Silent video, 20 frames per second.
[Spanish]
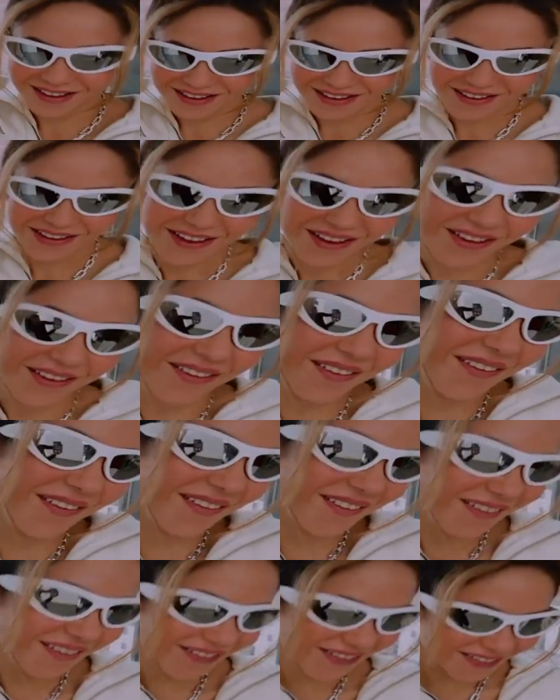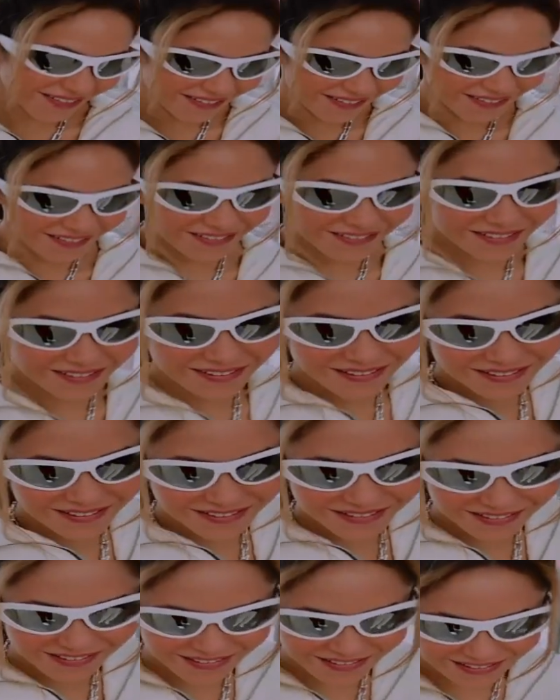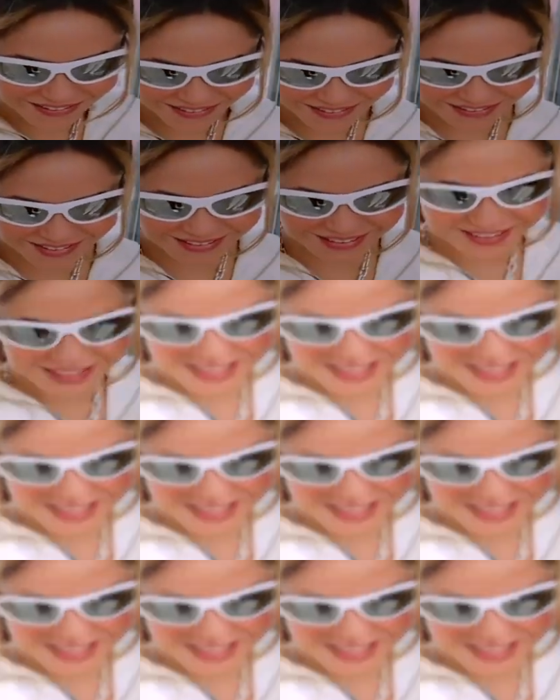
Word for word: Está en Barranquilla debido al delicado estado